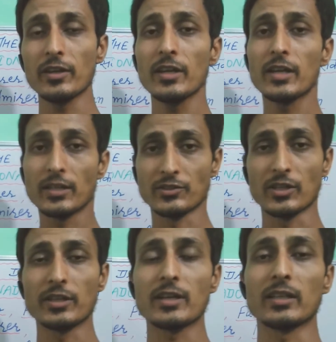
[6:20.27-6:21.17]
से
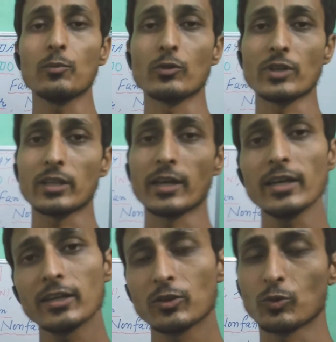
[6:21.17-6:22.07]
जल्दी खत्म हो जाता
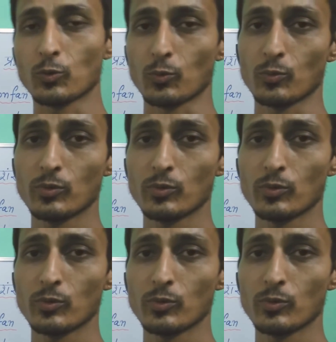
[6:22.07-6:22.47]
है तो